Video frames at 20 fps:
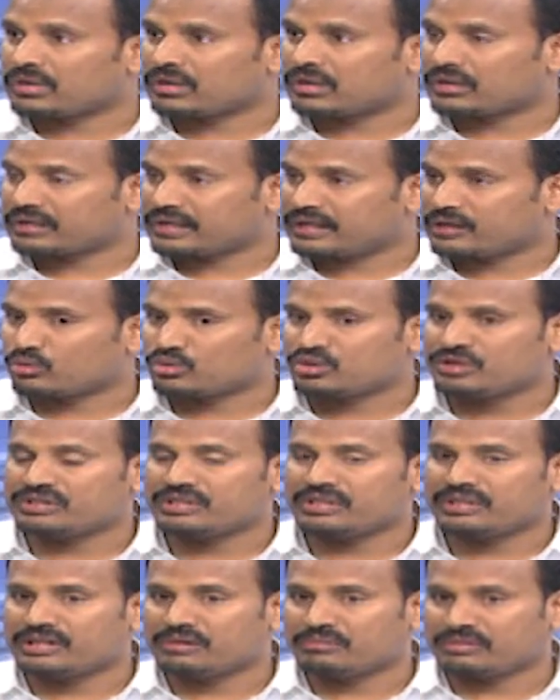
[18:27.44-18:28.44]
ఇక్కడ వచ్చేసి
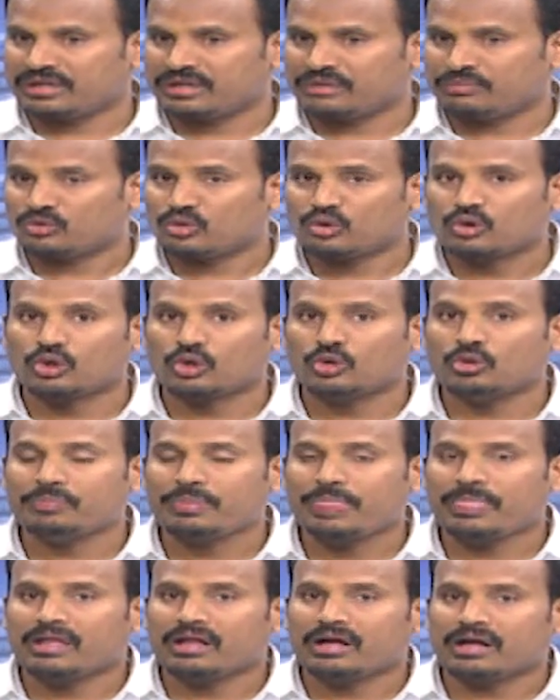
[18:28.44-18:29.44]
ఏంటంటే మళ్ళీ మునుగోడు
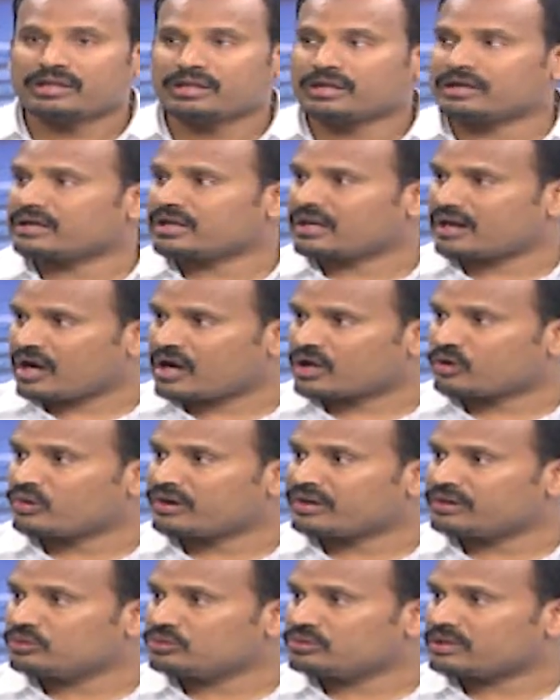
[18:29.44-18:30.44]
అదేవిధంగా
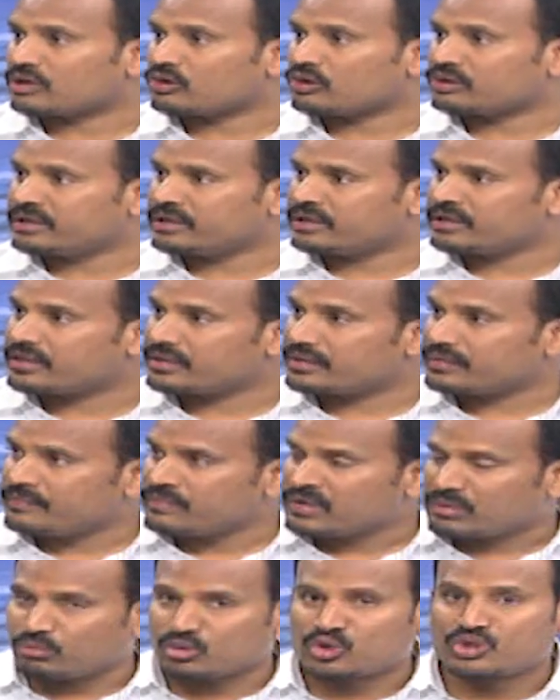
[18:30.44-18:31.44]
కారువాను తర్వాత ఏంటంటే
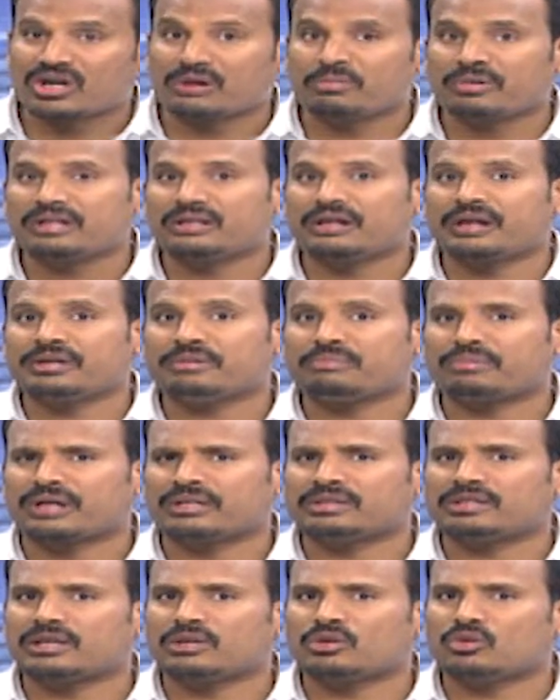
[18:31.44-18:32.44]
ముషీరాబాద్ లాంటి
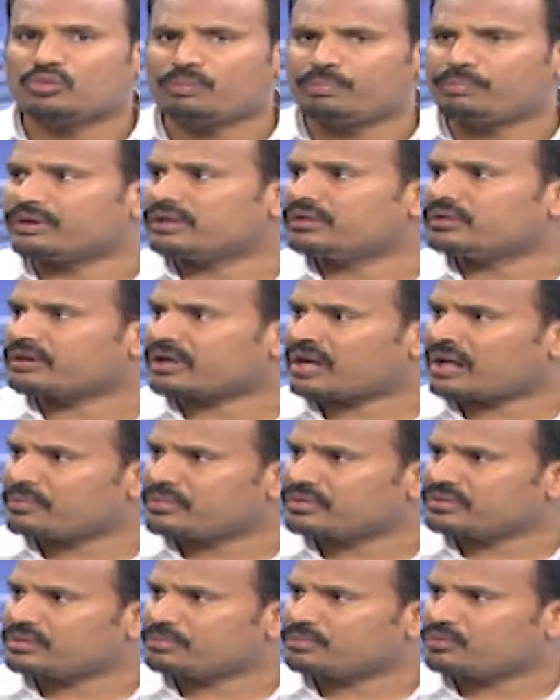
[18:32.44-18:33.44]
ప్రాంతాల్లో ఉప్పల్
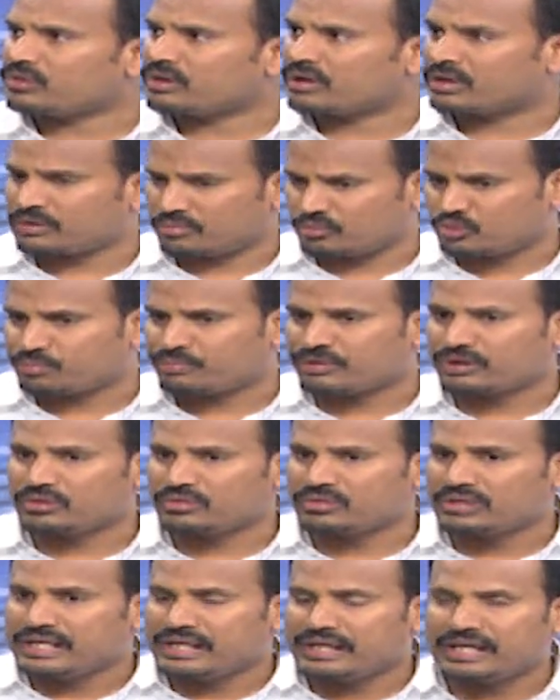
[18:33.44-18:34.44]
రామంతపూర్ అంటే ఉప్పలు
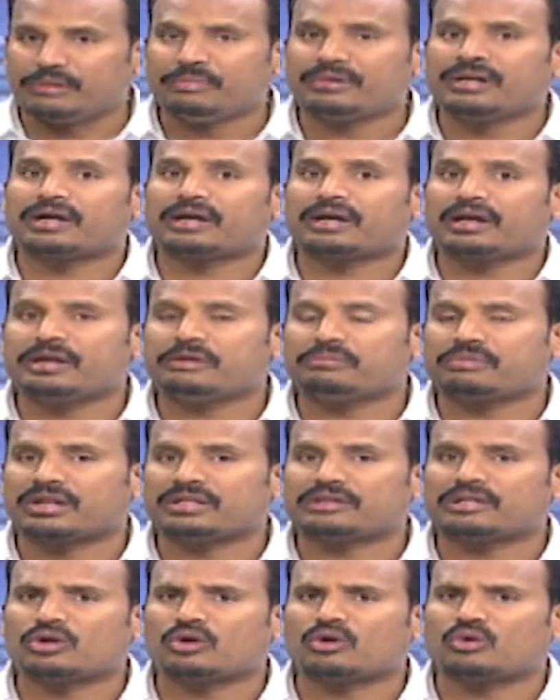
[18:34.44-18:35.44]
ఎల్బీనగర్ లాంటి
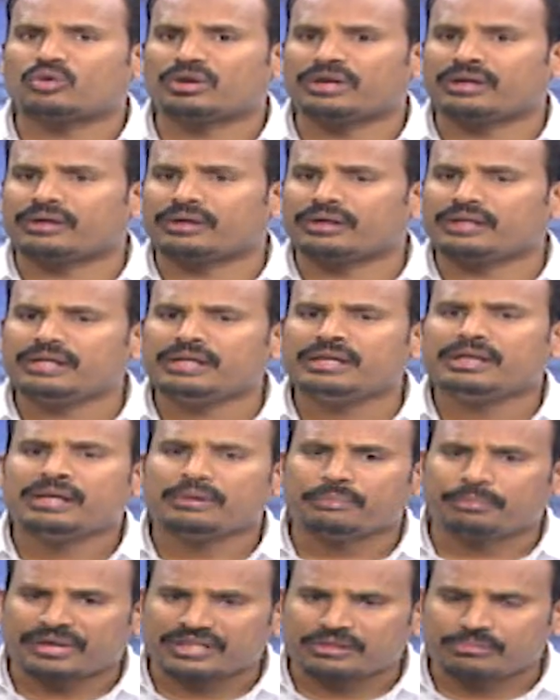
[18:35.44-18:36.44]
ప్రాంతాల్లో కూడా ఏంటంటే
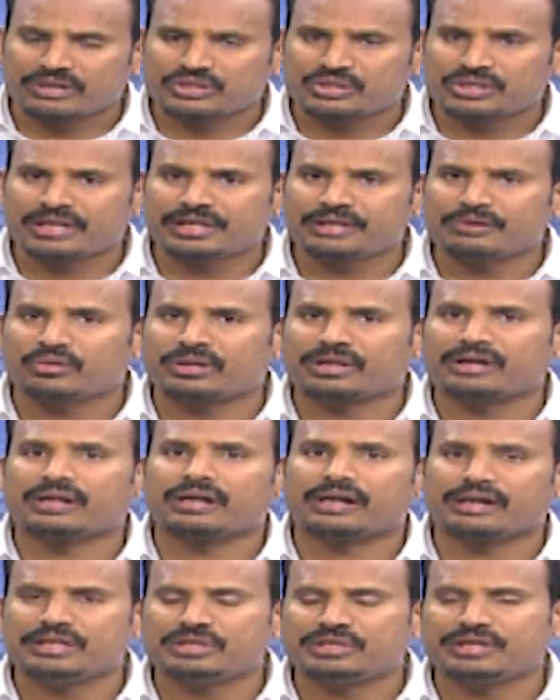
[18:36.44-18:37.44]
పద్మశాలి వర్గం
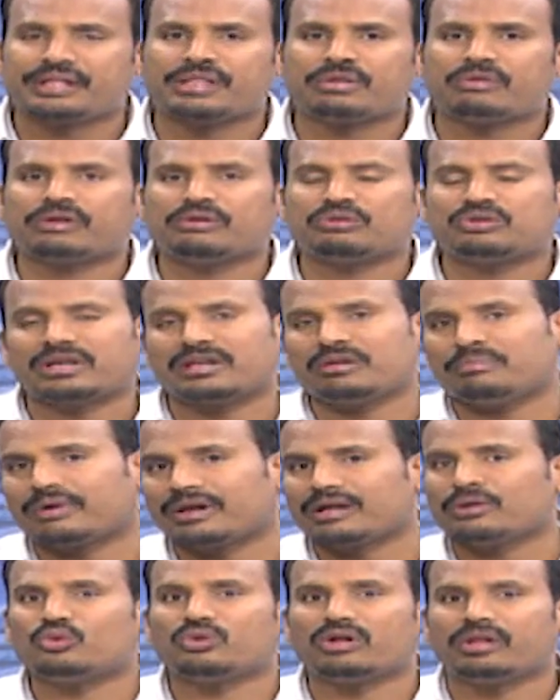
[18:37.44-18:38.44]
కానీ చేనేత వర్గం చాలా
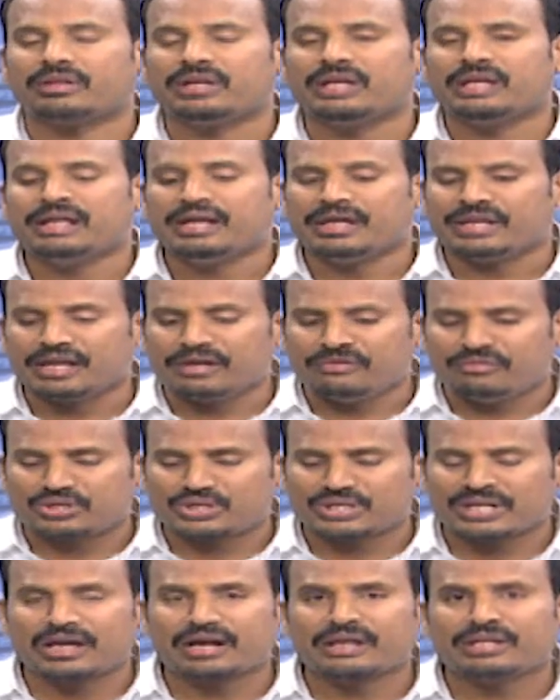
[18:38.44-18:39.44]
బలం ఉన్నది ఈ
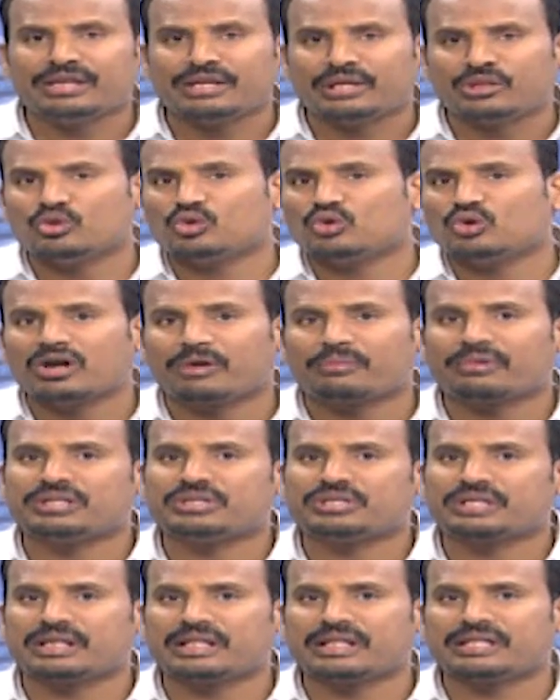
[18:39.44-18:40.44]
విషయాలని ఎందుకు
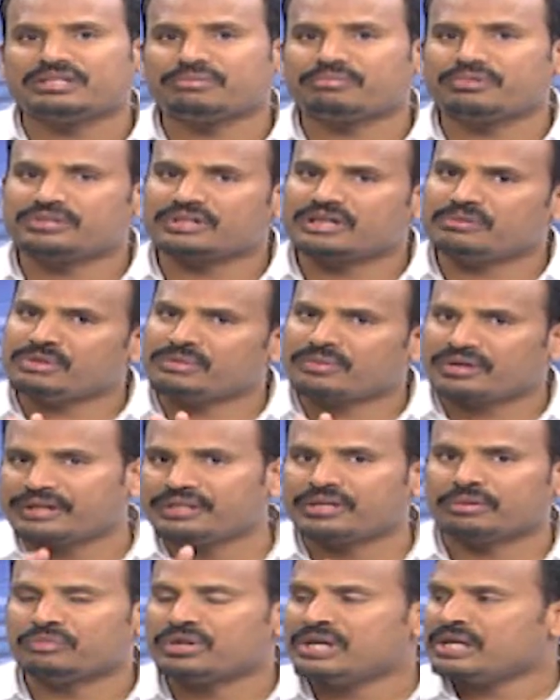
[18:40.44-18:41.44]
గమనించట్లేదు అని చెప్పేసి మేము
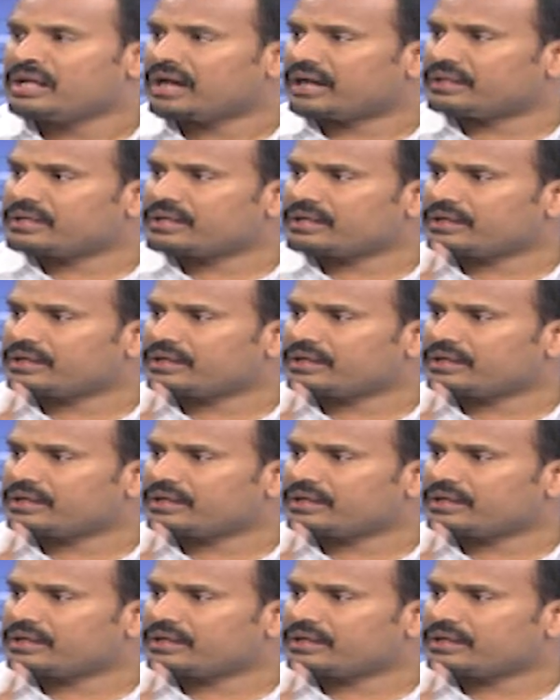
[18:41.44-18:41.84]
అడిగినాం తెలంగాణ